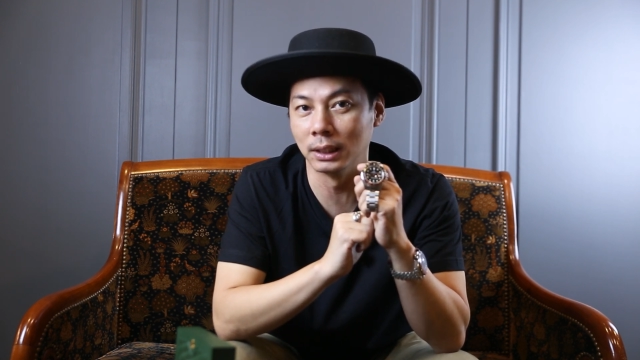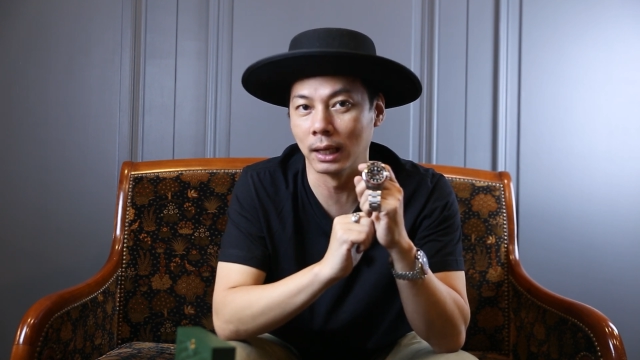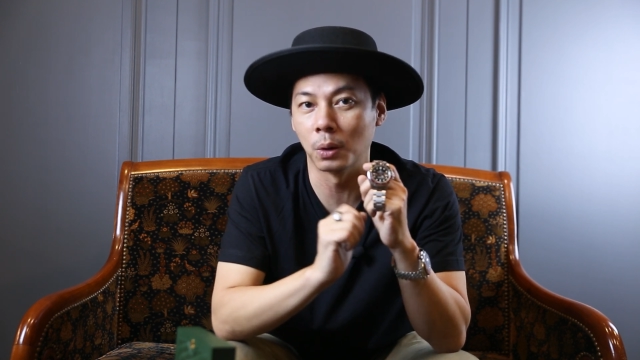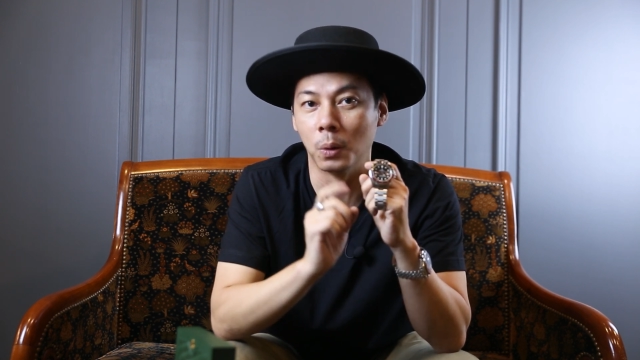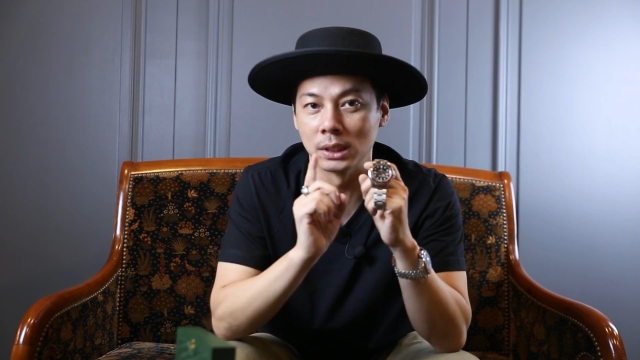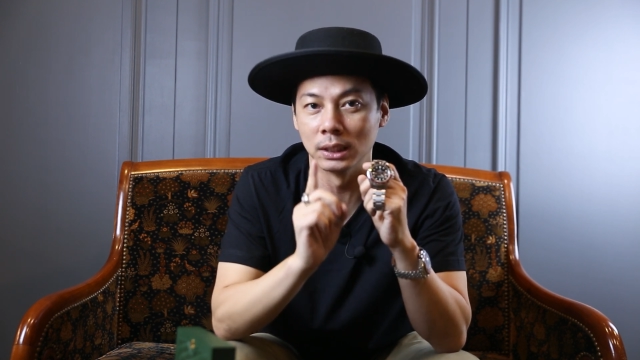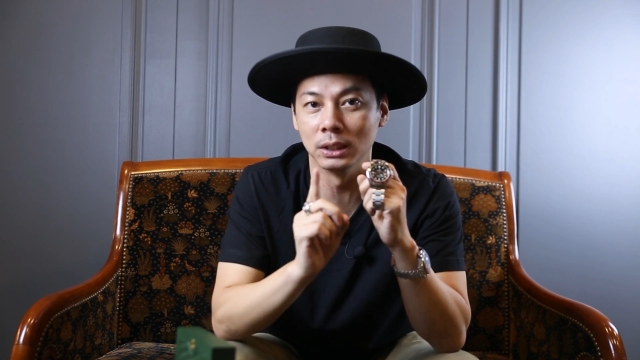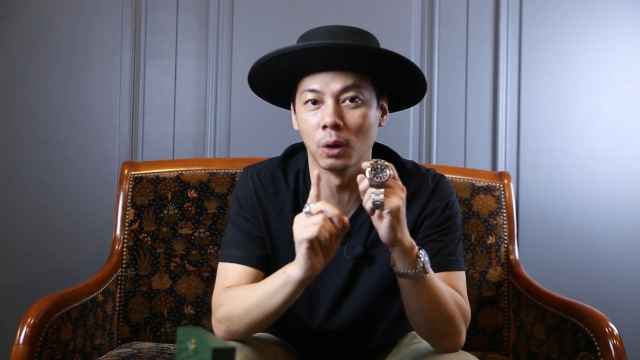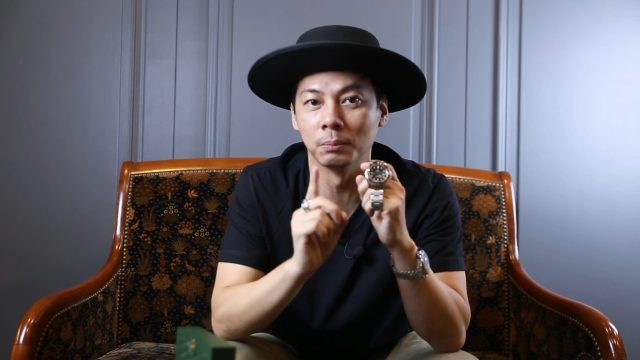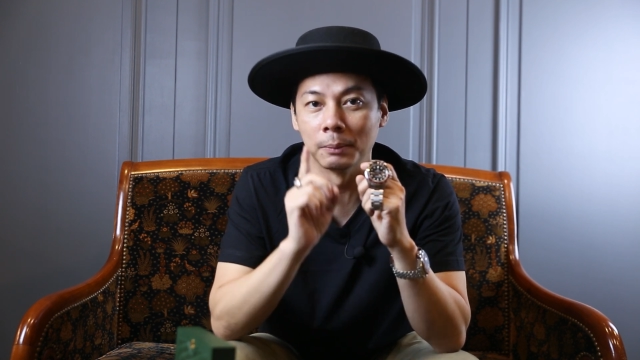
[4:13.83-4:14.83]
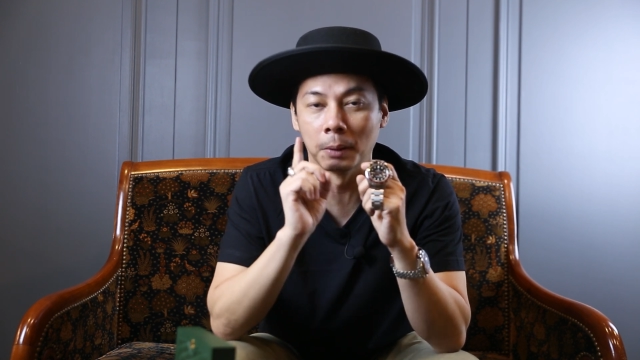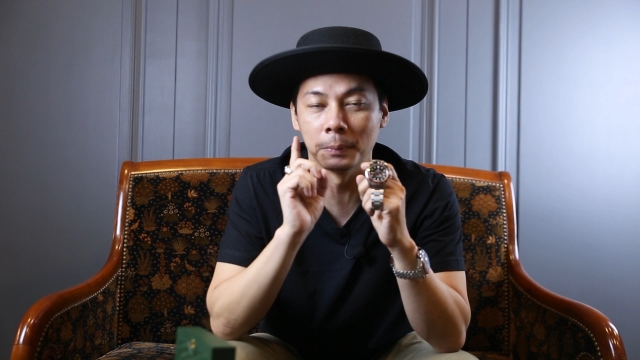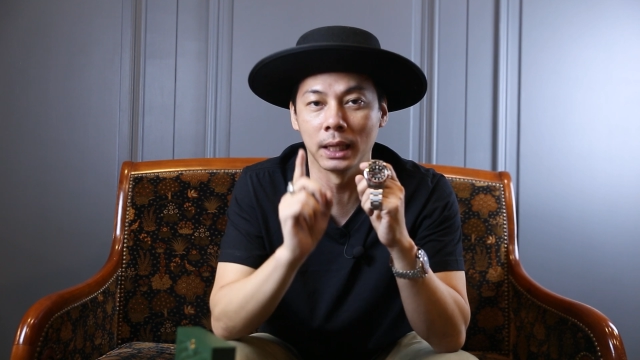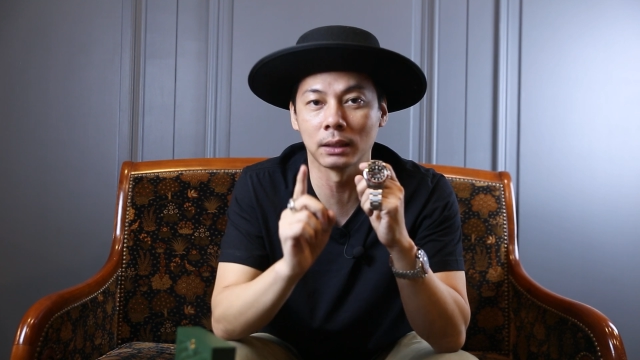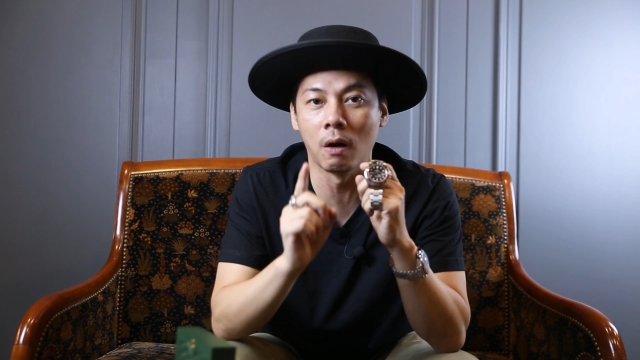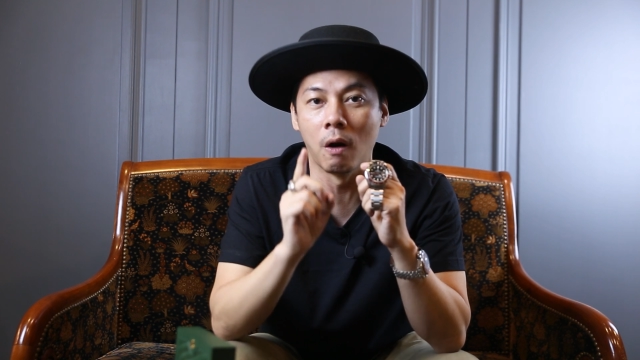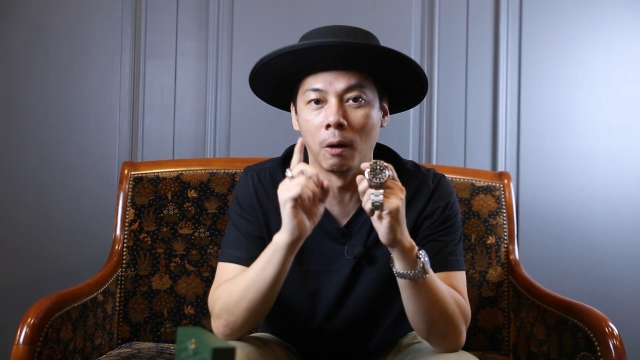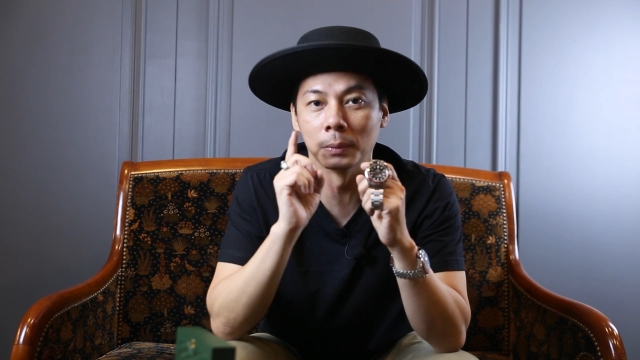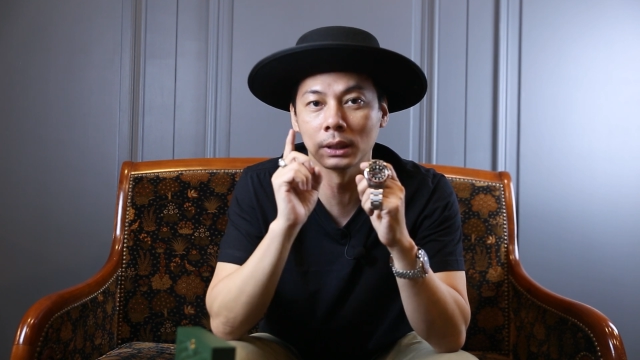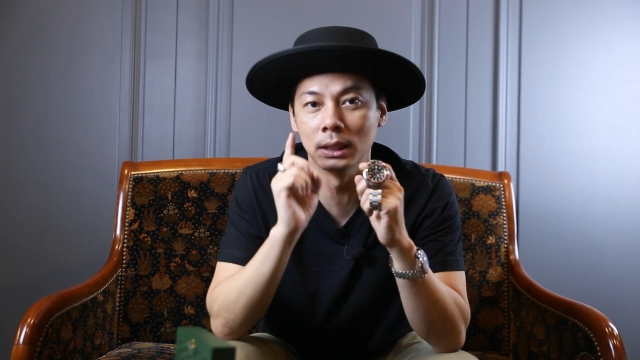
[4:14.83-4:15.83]
เนี่ยควรจะนิยมในประเภทขอ
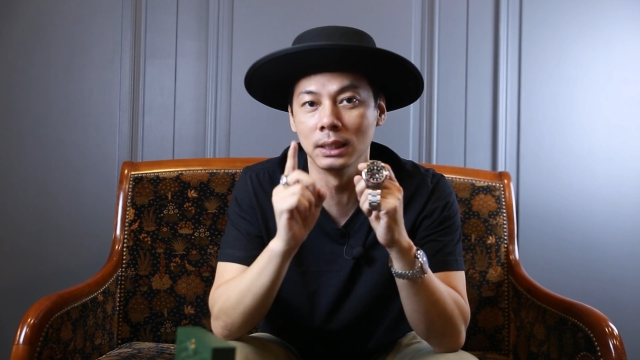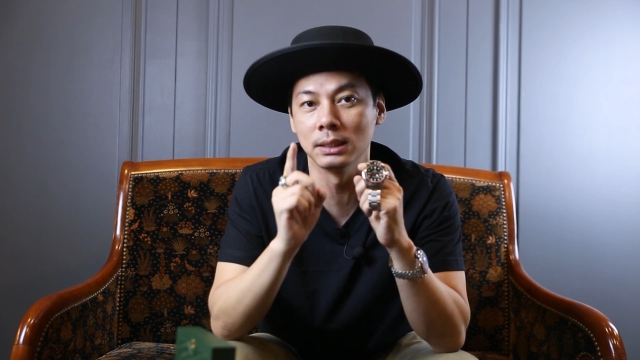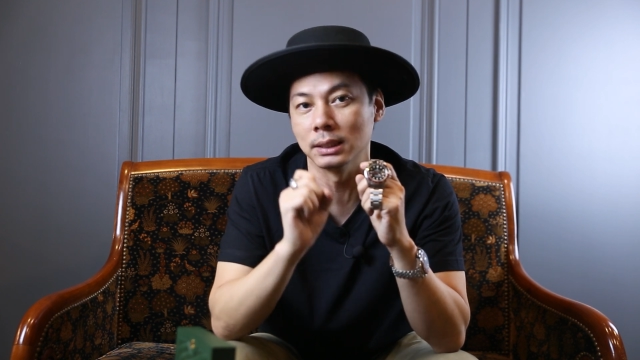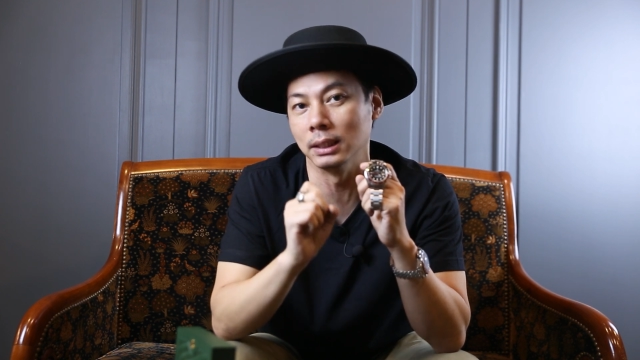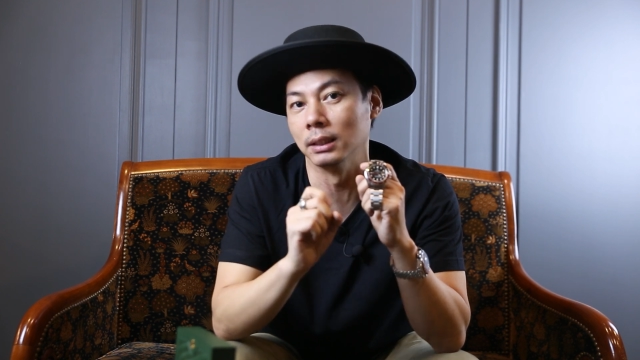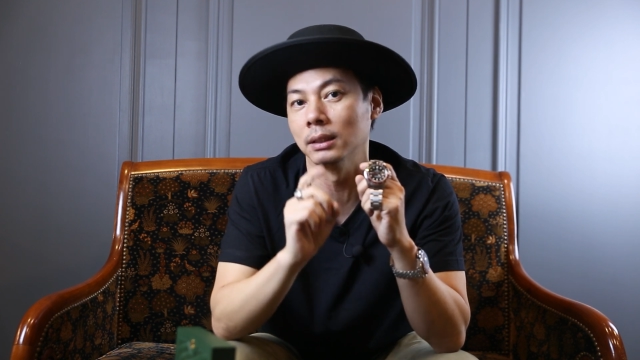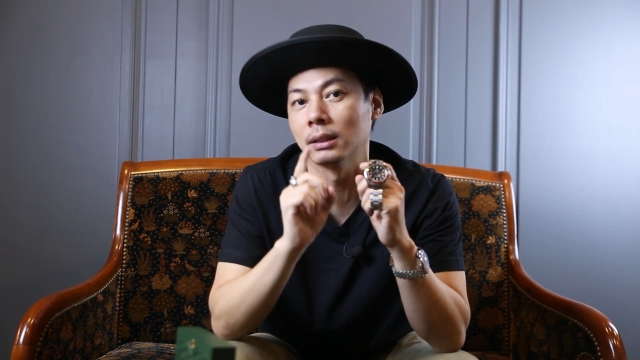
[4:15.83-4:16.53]
บครึ่งสี